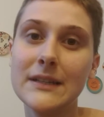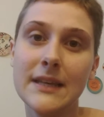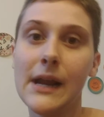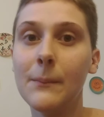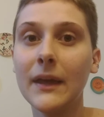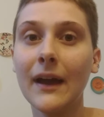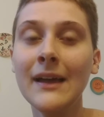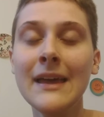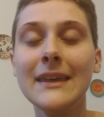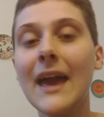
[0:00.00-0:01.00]
na cerâmica,
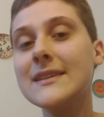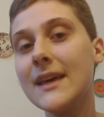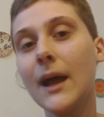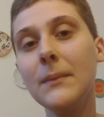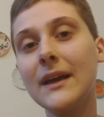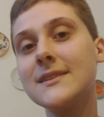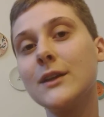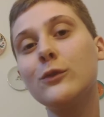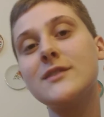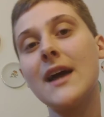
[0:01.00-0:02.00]
que é a cerâmica
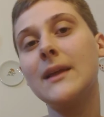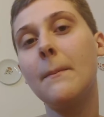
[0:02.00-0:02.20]
sendo usada